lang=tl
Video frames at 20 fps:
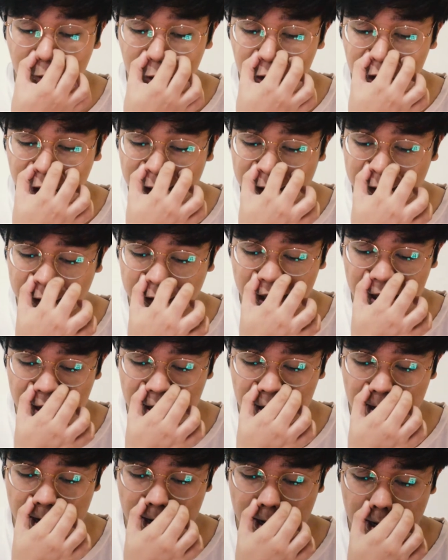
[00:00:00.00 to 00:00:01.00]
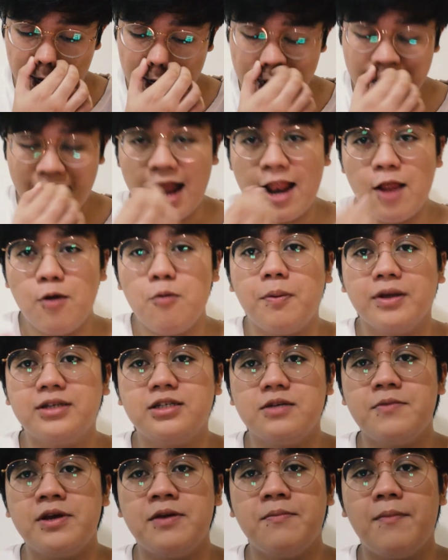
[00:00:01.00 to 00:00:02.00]
mo yung kante. Alam mo,
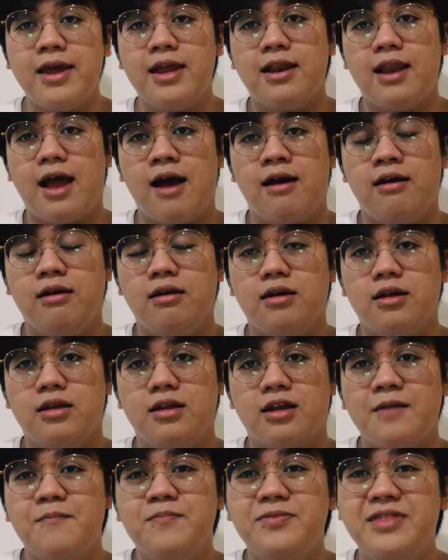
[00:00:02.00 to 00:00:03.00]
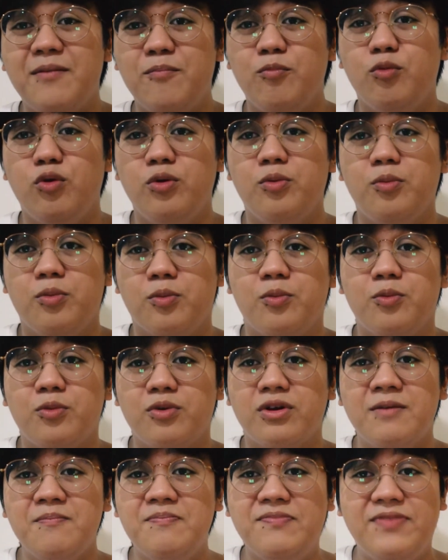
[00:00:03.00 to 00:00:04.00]
magsimay-may lang, ramdam mo.
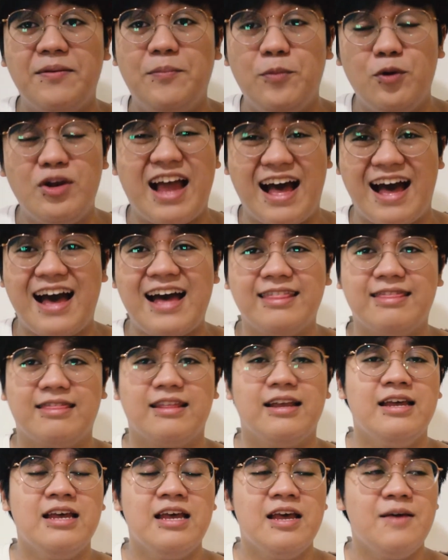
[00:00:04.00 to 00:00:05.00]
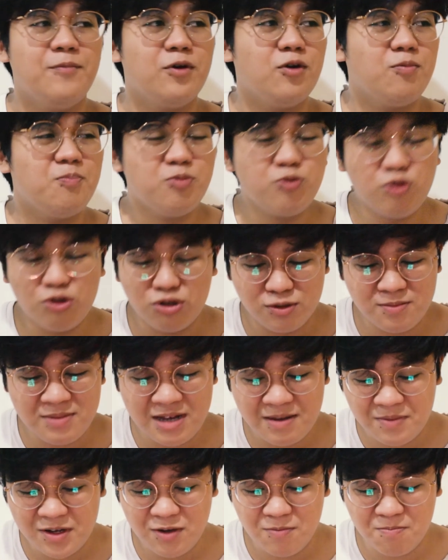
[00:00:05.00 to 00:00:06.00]
Ramdam mo lahat. Pero doon
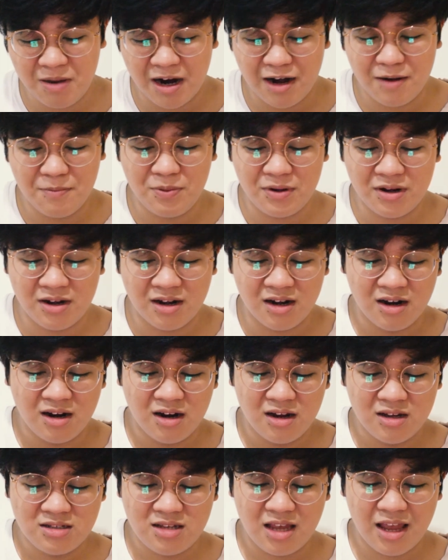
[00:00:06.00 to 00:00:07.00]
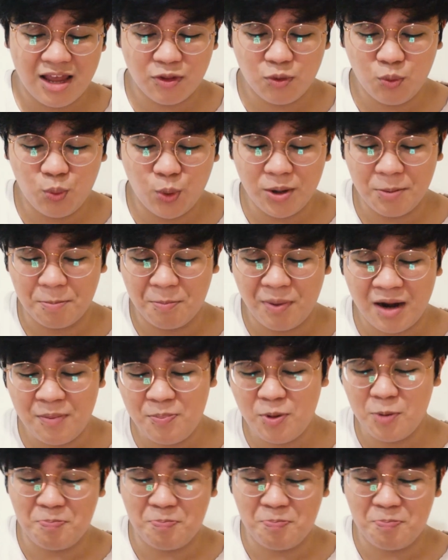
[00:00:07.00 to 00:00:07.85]
sumama yung barber, Si Edward Barber,